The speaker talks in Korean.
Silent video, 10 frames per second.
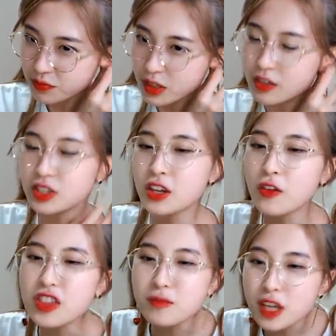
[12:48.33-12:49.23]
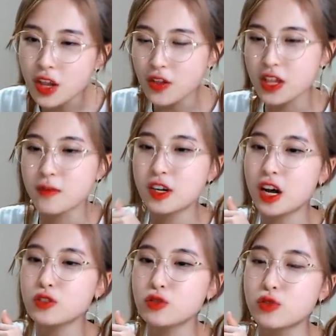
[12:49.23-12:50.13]
제너님 제너님
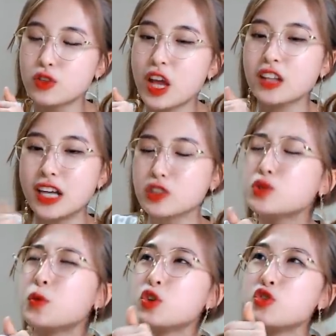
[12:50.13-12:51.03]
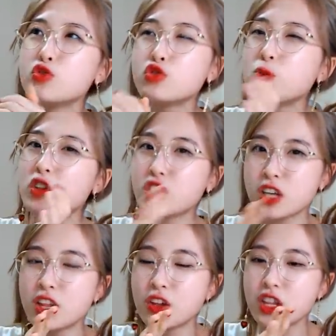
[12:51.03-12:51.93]
그래가지고 내가 자주 보는 유튜버는
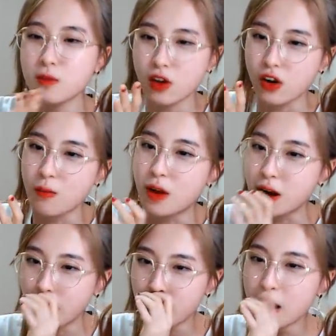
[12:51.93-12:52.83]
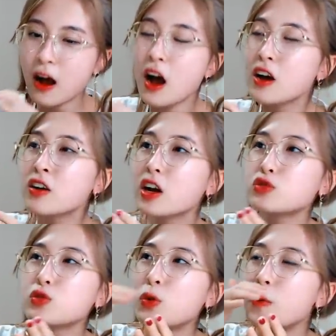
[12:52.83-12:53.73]
제너님일 거란 말이야.
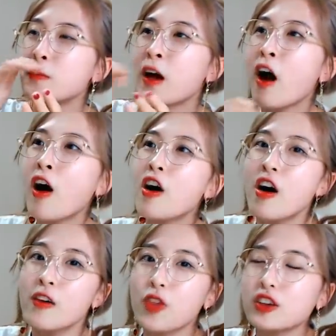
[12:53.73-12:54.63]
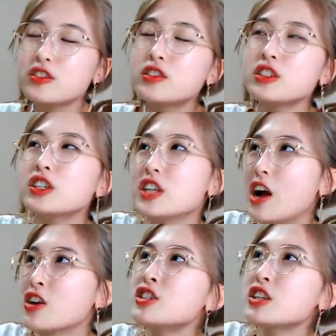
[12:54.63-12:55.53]
그래가지고 아, 딱그 층을
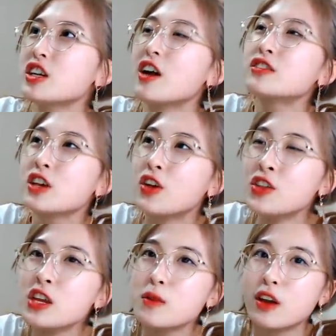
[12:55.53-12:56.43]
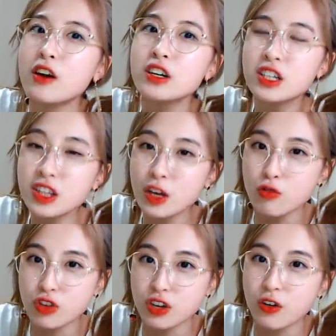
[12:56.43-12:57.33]
양현식이랑 제너님이랑 근데
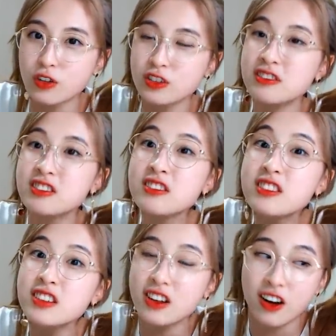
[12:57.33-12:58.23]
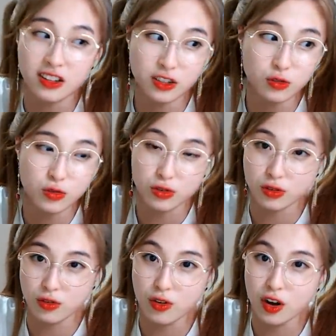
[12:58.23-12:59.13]
웃긴 거는 딘딘이랑 같이 쓰고 있었던
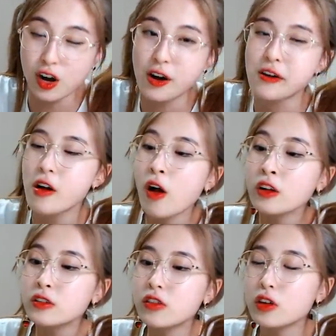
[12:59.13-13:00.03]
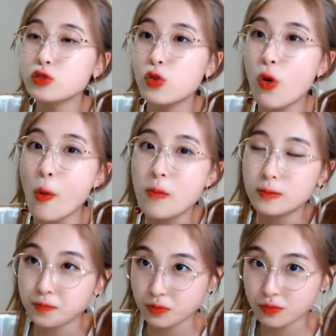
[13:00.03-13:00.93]
거야. 그래가지고
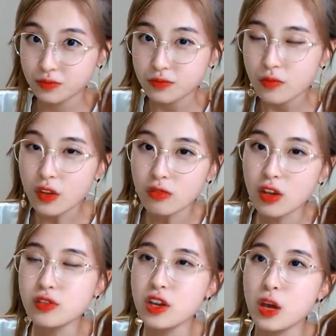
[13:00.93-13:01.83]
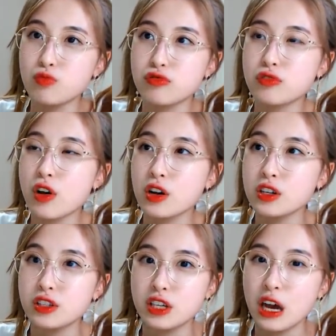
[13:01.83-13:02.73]
대체 이게 무슨
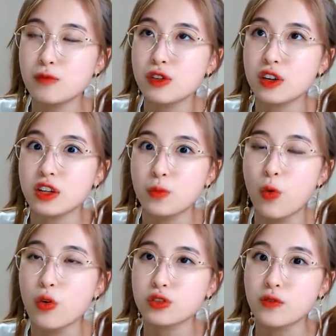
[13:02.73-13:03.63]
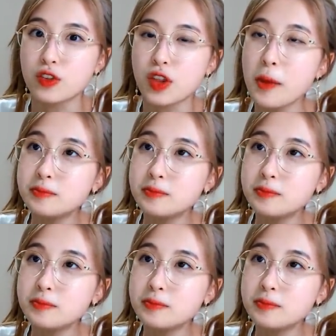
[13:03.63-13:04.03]
상황이지? 하면서 이렇게 딱 보고 있었는데